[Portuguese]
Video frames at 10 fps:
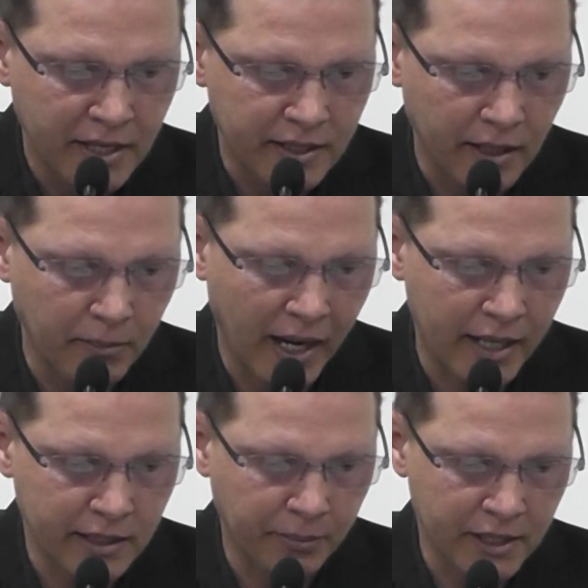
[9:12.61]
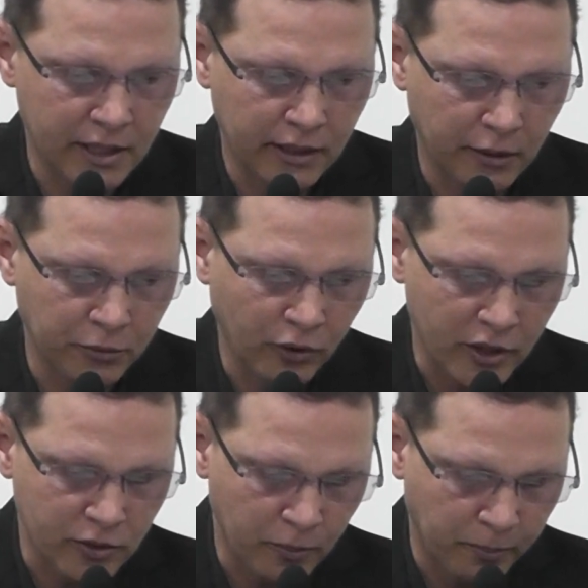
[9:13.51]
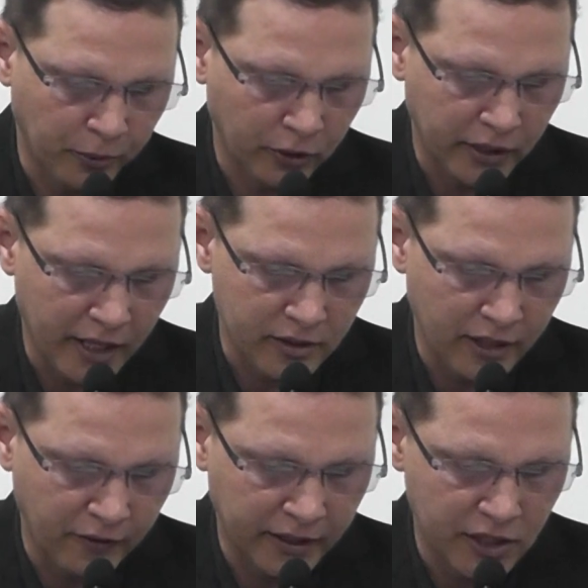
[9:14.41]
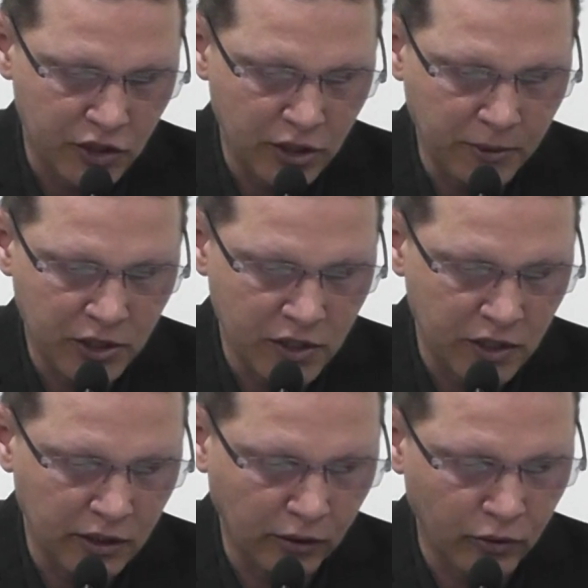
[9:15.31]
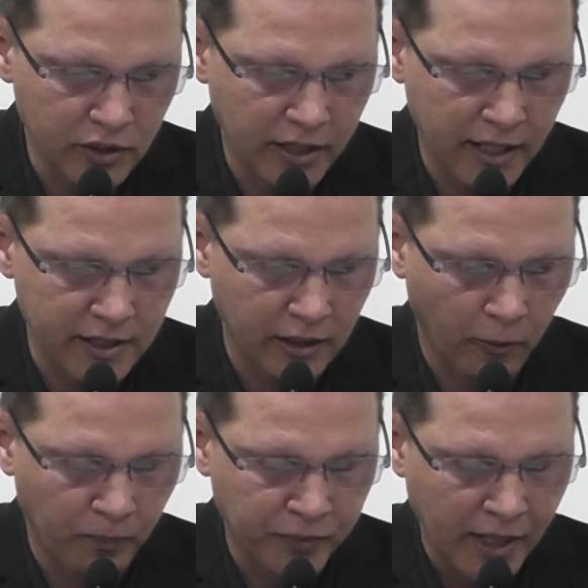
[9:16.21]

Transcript: Sem mais, apresentamos nosso protesto levado estima e distinta consideração.